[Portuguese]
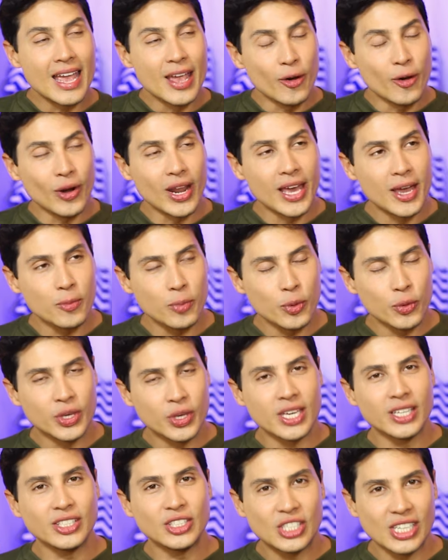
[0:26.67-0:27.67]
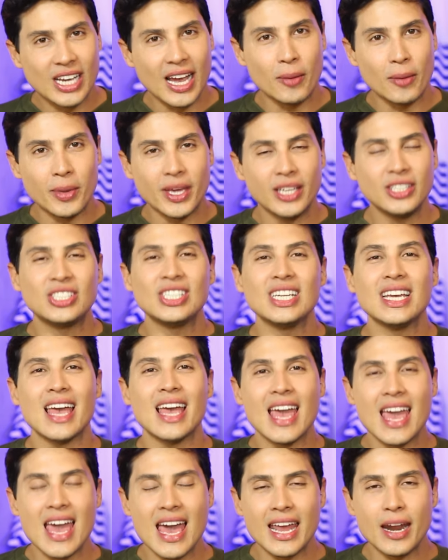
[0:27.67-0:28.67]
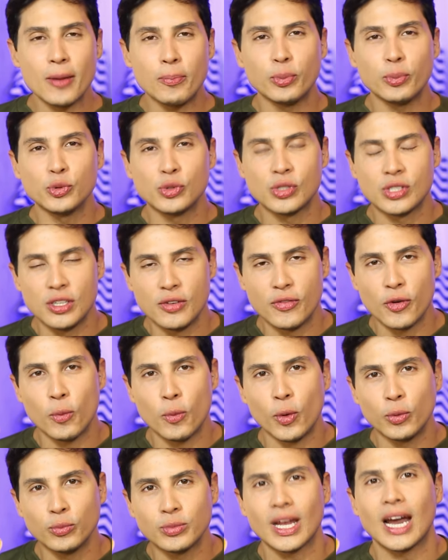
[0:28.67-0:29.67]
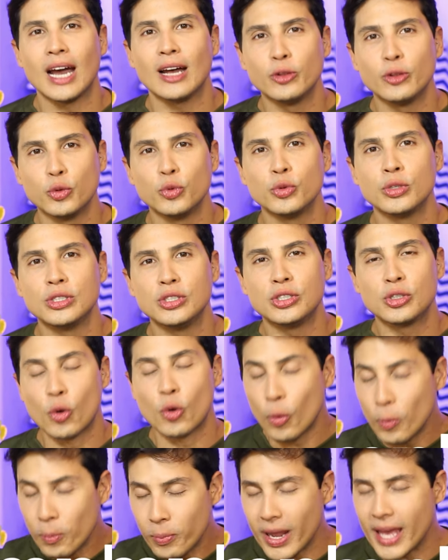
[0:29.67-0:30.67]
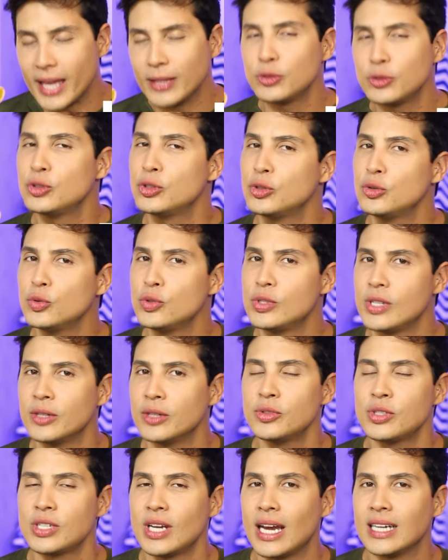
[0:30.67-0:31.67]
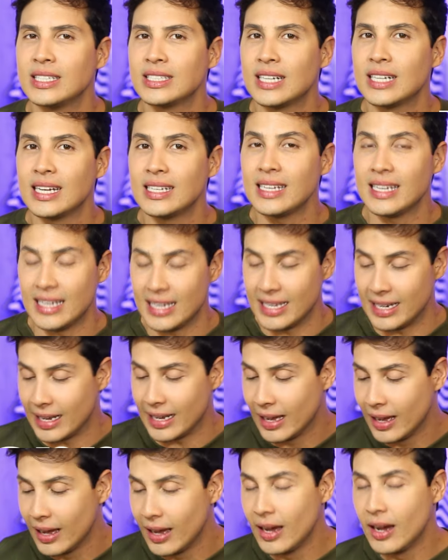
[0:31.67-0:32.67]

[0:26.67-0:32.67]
Eu lembro que antigamente era possível montar looks completos de 200 reais na Renner.